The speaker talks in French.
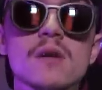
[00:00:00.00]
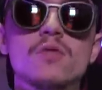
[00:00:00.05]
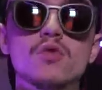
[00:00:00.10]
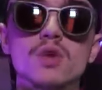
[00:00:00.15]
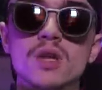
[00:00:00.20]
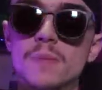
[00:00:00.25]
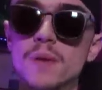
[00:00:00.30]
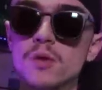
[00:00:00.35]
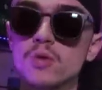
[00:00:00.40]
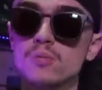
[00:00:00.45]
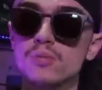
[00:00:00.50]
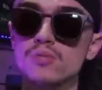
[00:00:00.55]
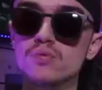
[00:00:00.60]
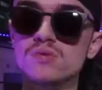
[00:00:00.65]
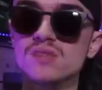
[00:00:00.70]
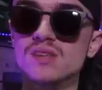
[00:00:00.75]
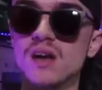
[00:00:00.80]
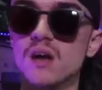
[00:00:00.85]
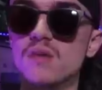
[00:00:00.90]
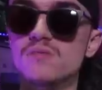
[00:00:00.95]
faudrait pas non
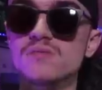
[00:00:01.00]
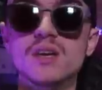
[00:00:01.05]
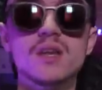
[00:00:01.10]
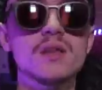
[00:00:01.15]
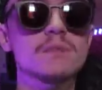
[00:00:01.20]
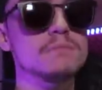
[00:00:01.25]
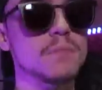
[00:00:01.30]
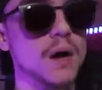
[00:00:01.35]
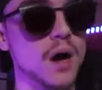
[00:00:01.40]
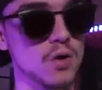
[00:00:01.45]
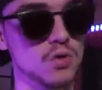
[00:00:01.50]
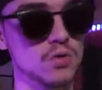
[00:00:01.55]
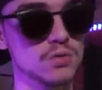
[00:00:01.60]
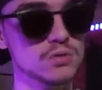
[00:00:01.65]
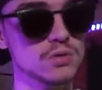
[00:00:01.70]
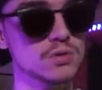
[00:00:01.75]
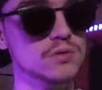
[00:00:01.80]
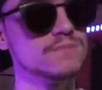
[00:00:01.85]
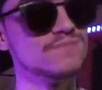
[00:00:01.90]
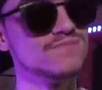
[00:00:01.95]
plus que ça en vienne, par
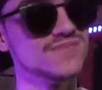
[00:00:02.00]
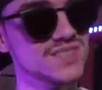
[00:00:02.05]
contre,